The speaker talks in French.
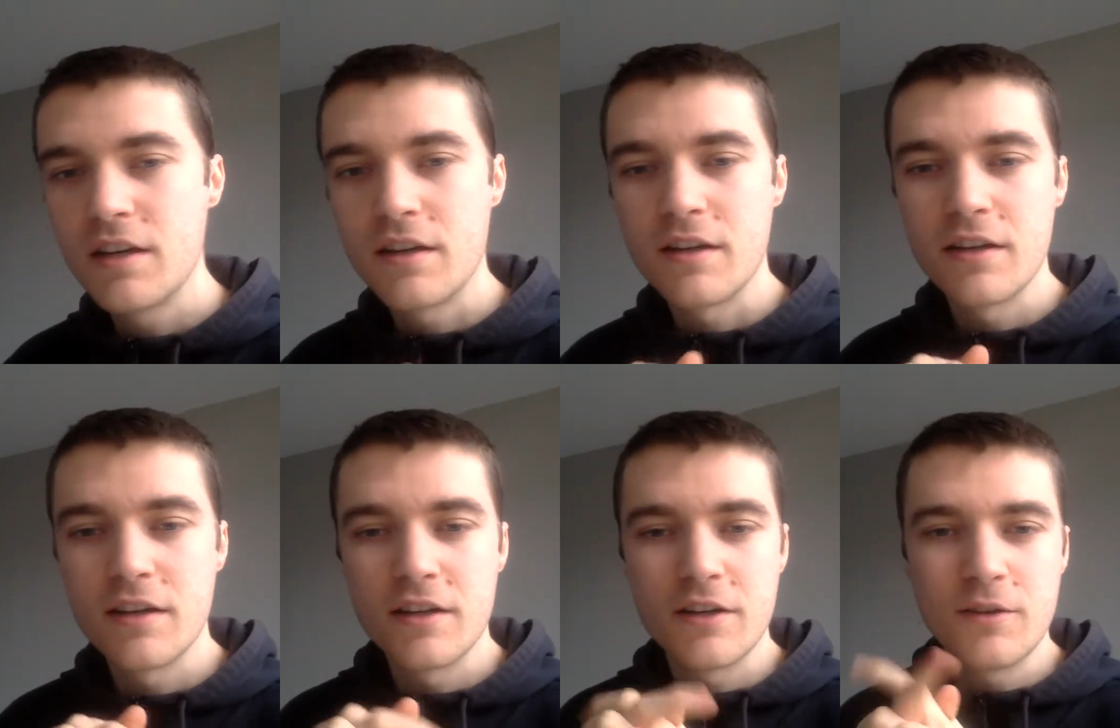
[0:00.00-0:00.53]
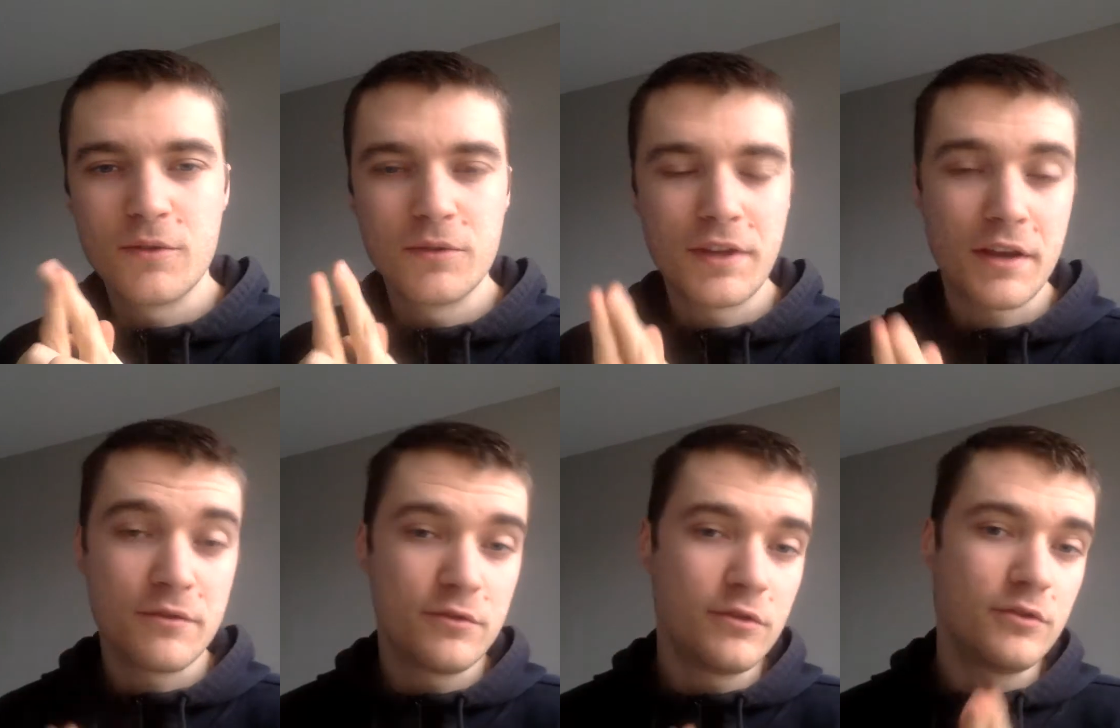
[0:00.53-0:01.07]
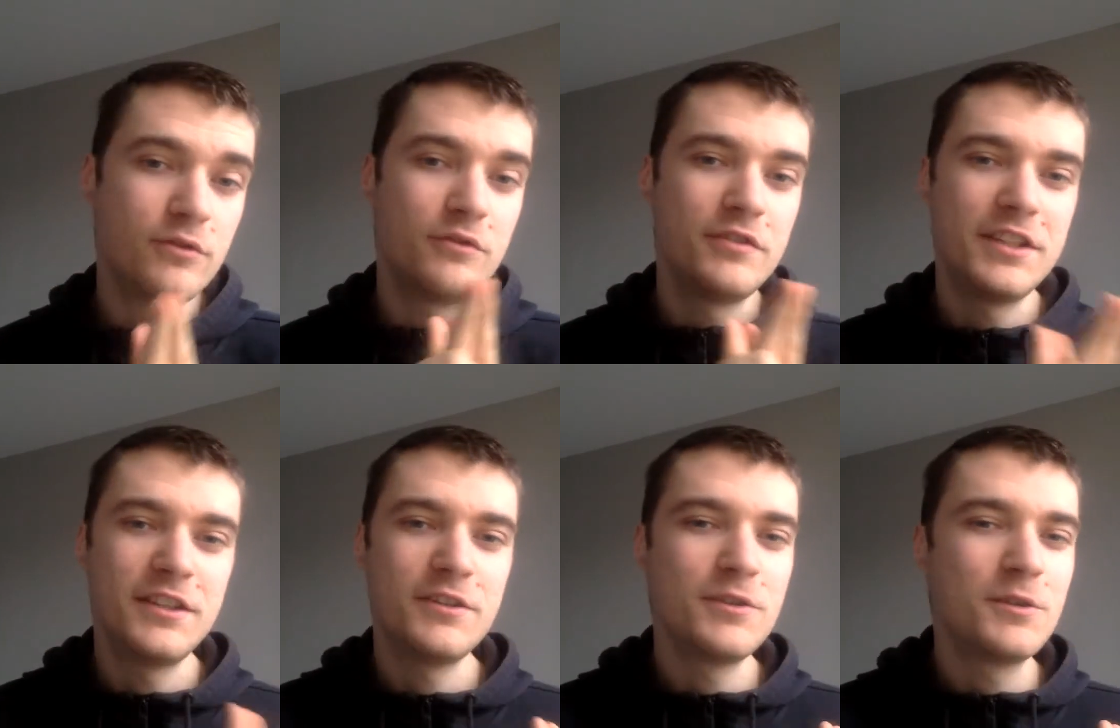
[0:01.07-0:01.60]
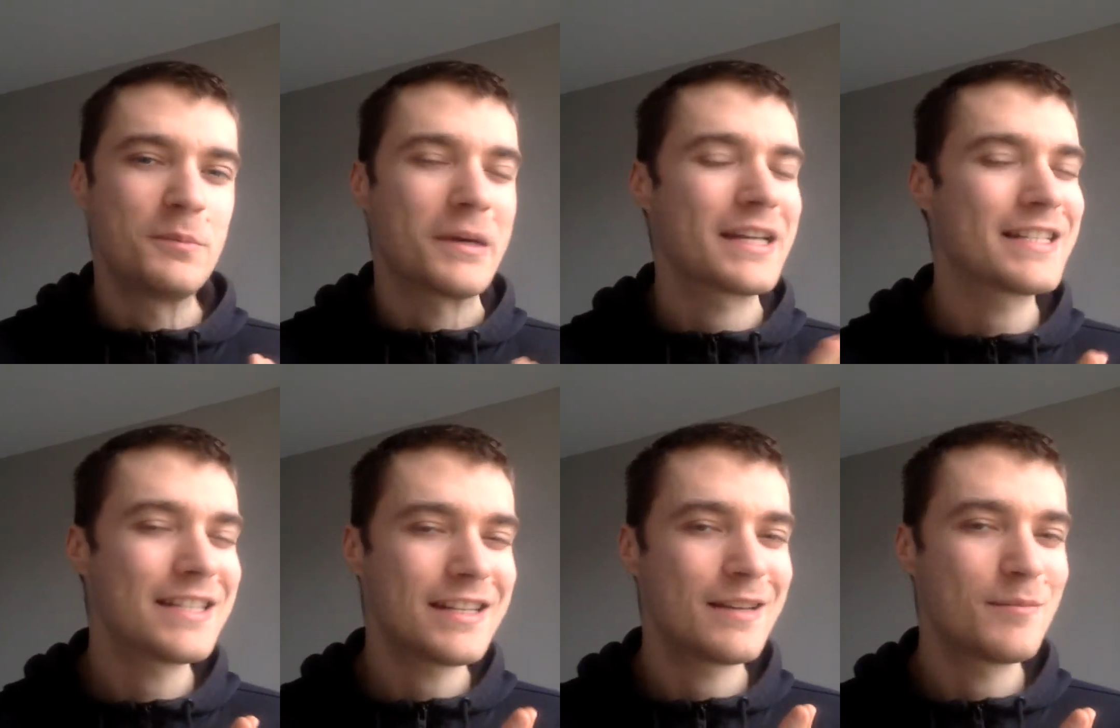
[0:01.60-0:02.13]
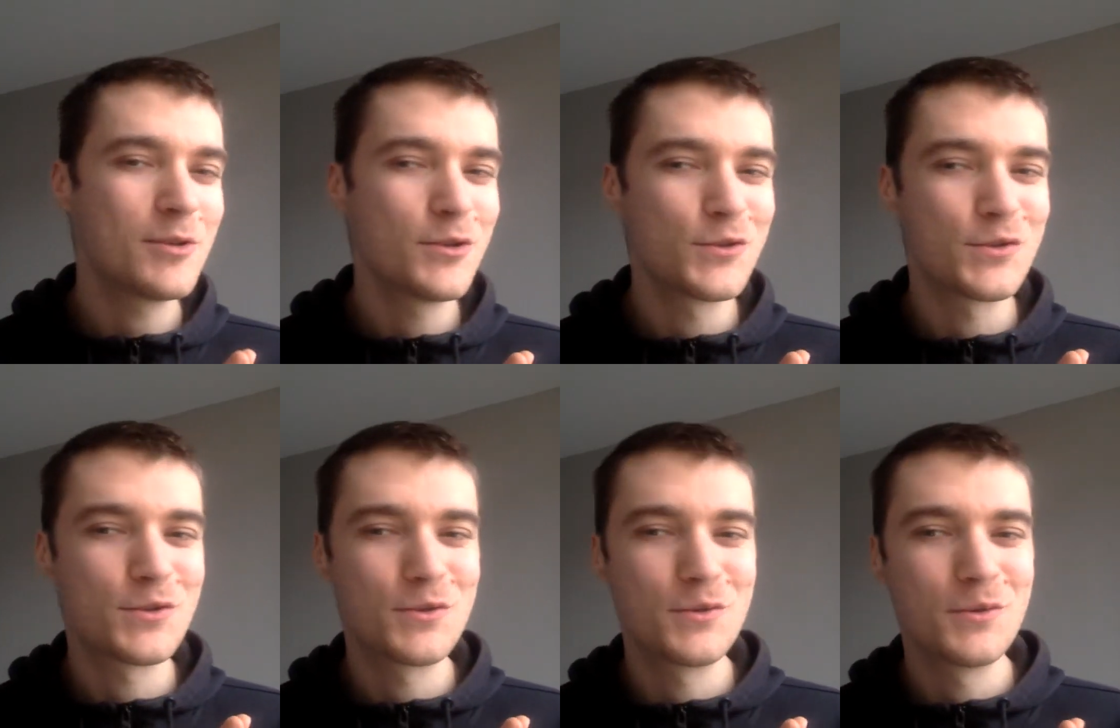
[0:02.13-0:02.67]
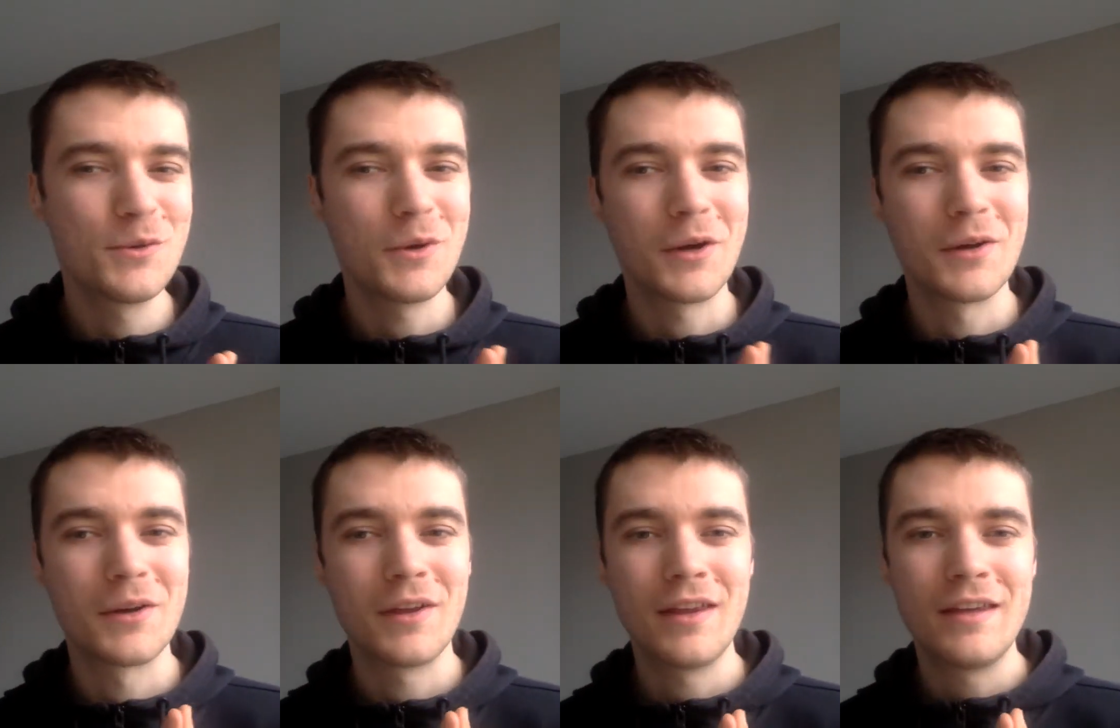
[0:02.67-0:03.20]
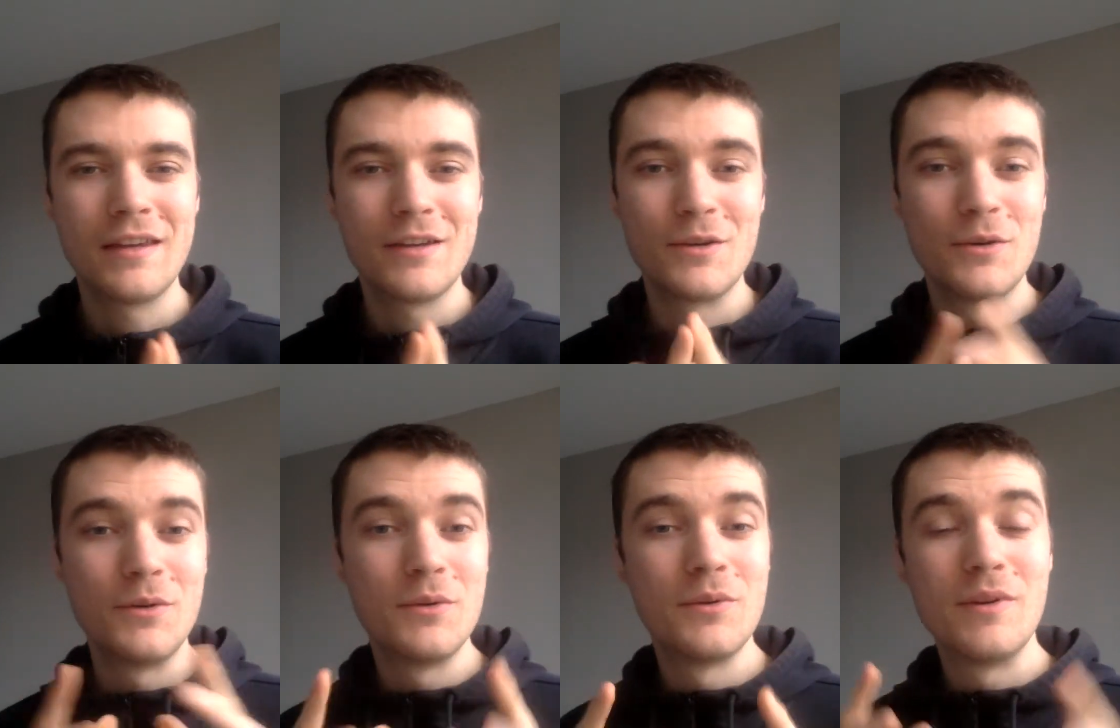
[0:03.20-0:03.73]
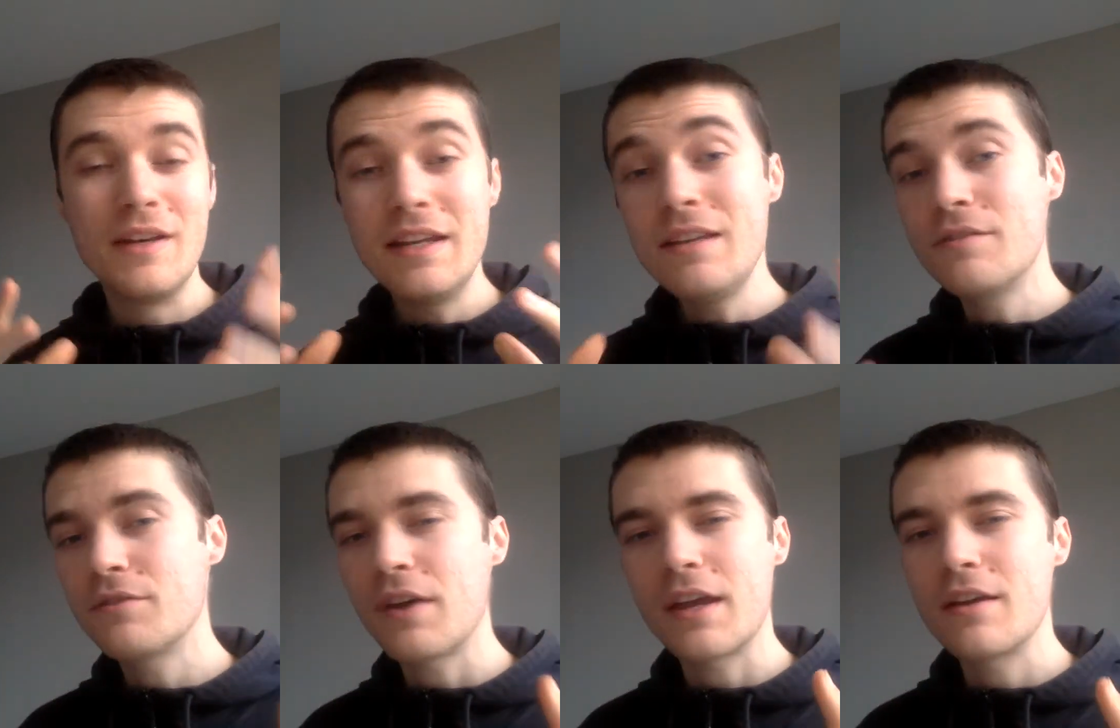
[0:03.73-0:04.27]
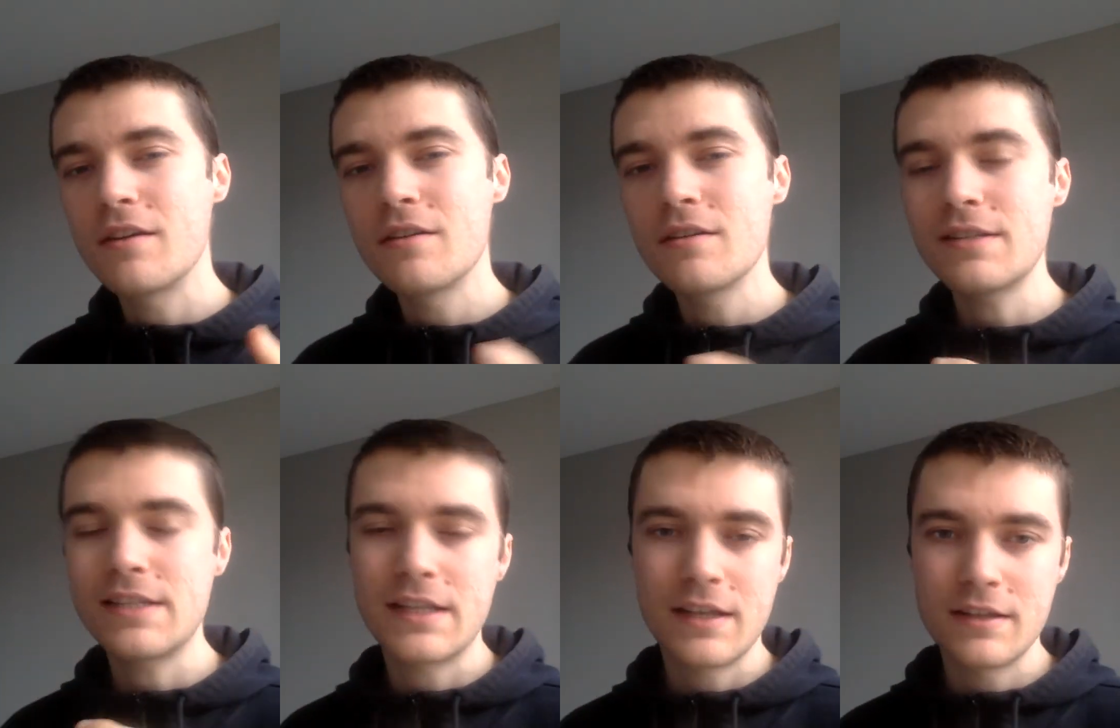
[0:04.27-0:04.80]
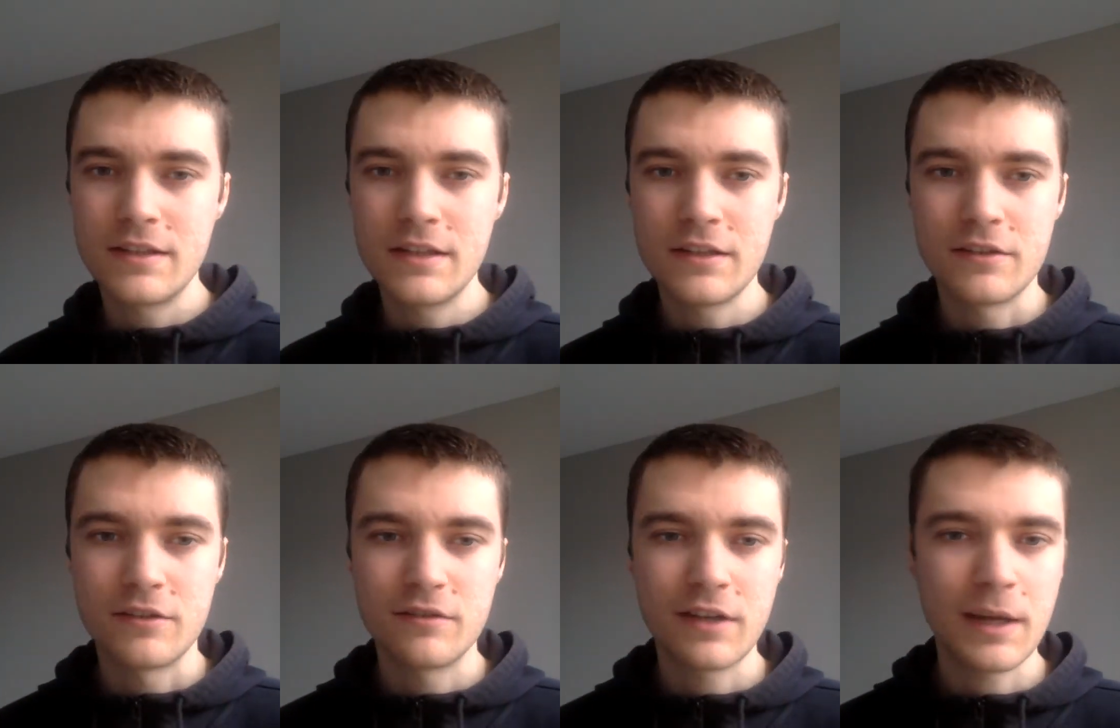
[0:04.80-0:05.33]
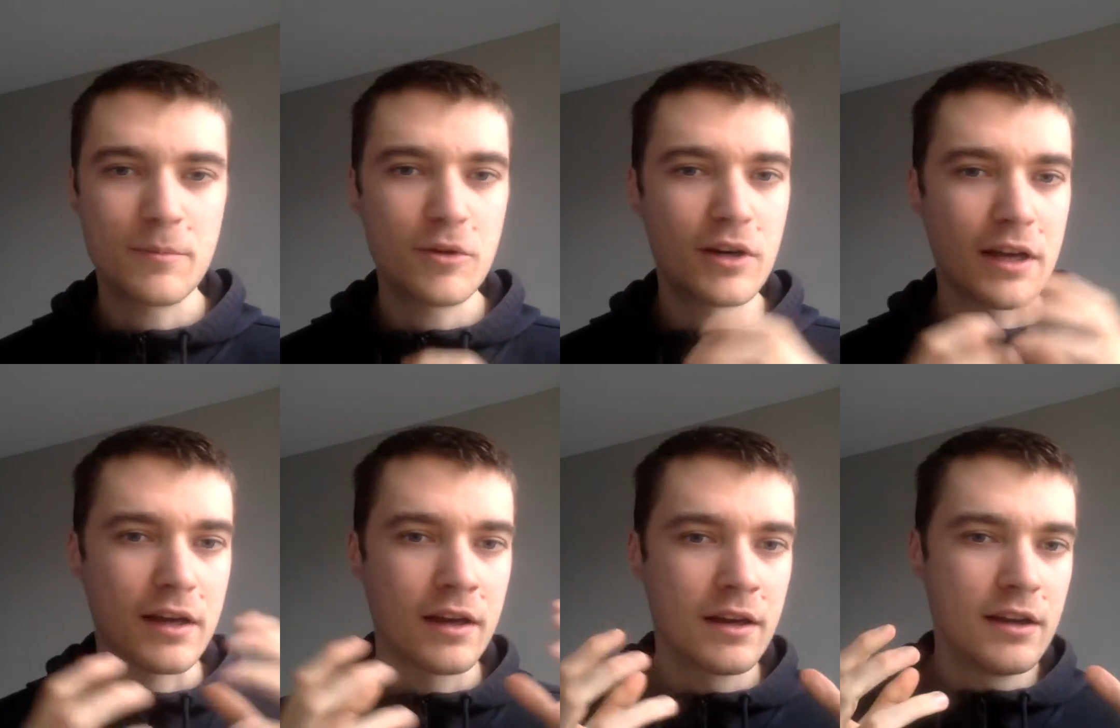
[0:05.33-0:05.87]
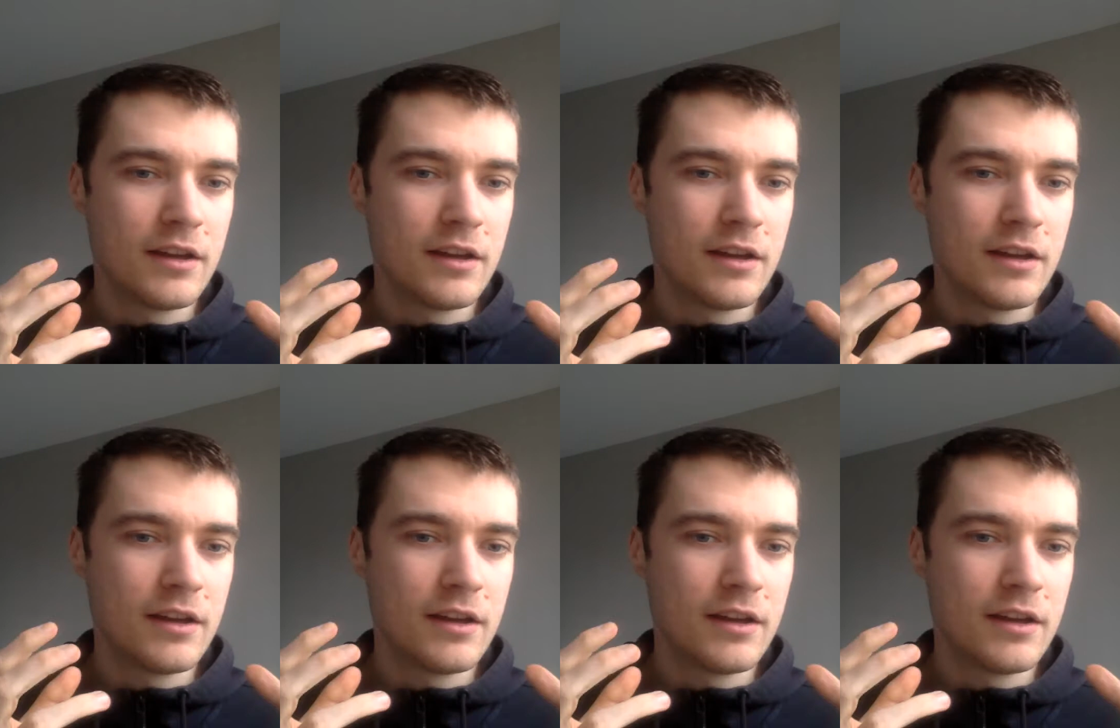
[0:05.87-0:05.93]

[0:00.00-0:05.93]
Euh, on a vu une vidéo précédemment sur le Lean Fire, c'est-à-dire vraiment la,